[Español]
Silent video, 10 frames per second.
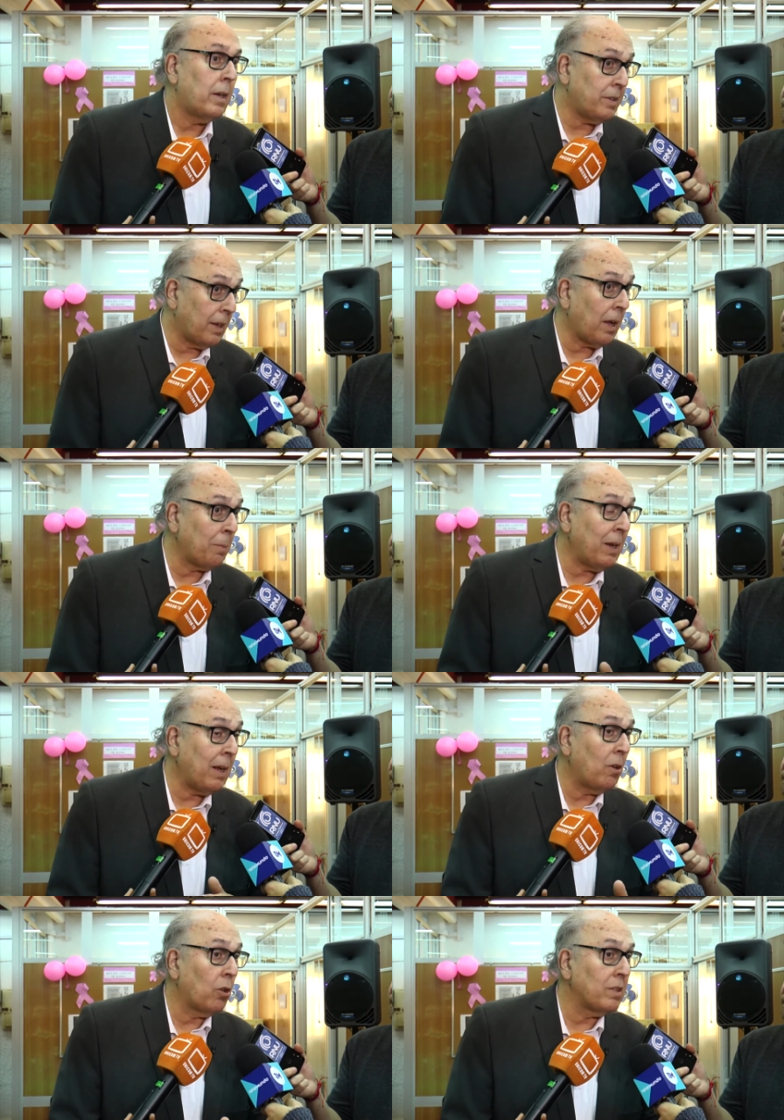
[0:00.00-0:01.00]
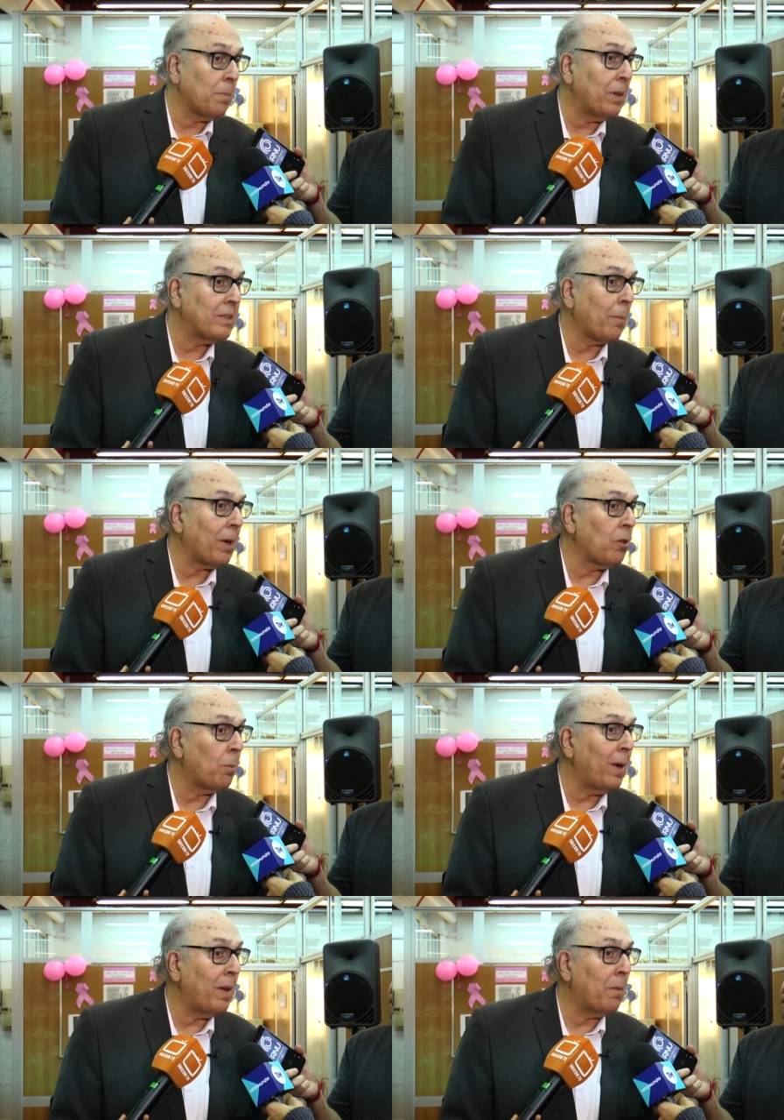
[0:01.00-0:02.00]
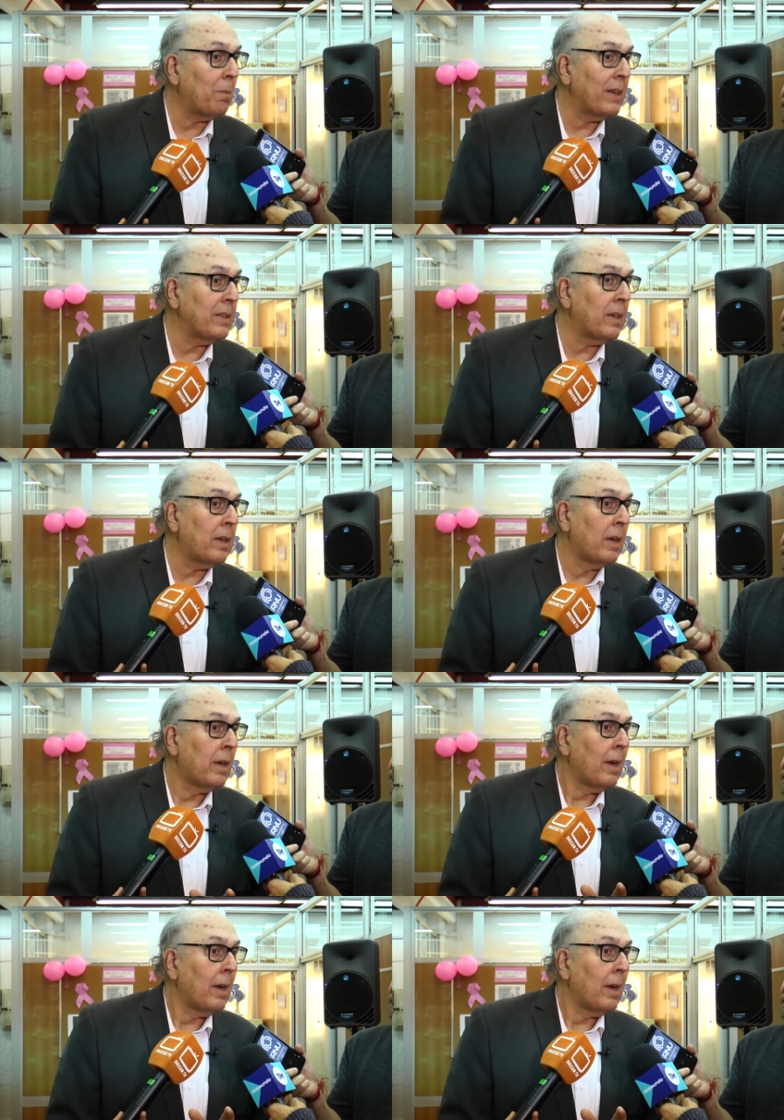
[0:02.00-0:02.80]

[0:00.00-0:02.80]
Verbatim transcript: y se termina y lo que se empieza para el 2020,